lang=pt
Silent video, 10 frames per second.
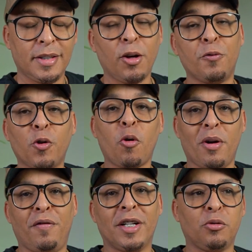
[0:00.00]
Então viu como
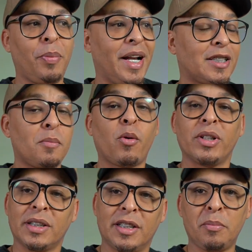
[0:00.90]
é fácil? Parece que é uma
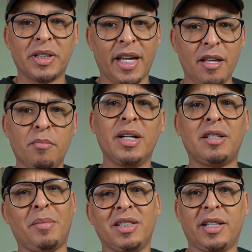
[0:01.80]
coisa simples, quem
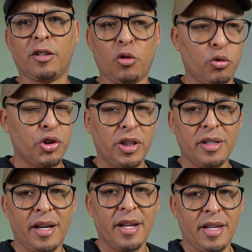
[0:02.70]
manja mais de
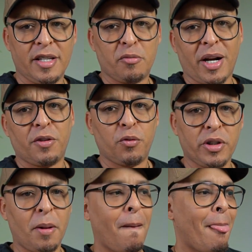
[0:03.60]
tecnologia e de
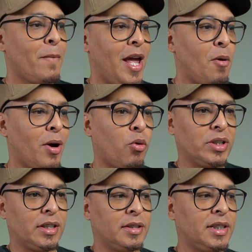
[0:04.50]
smartphone é uma
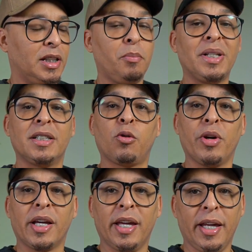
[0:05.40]
coisa simples e
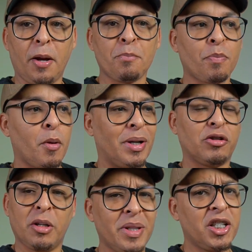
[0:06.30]
corriqueira, mas
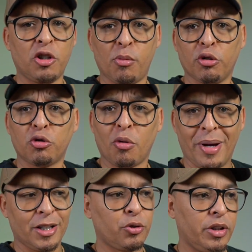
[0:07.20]
eu sempre deixei no modo
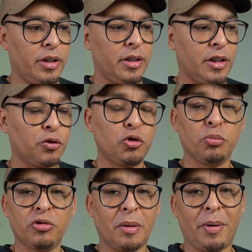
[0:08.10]
automático e nos
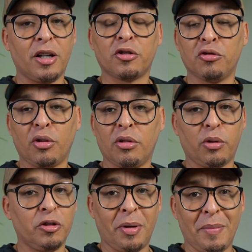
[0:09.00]
últimos aparelhos que eu, tô,
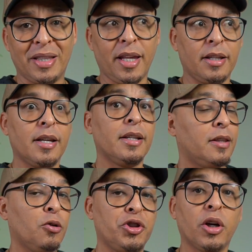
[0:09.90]
que eu experimentei
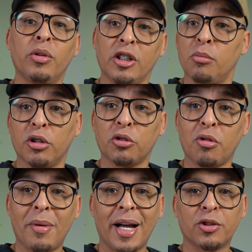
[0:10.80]
não chegou nem no modo
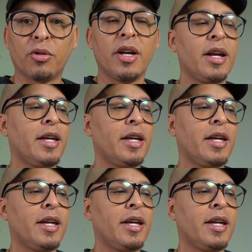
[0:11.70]
automático.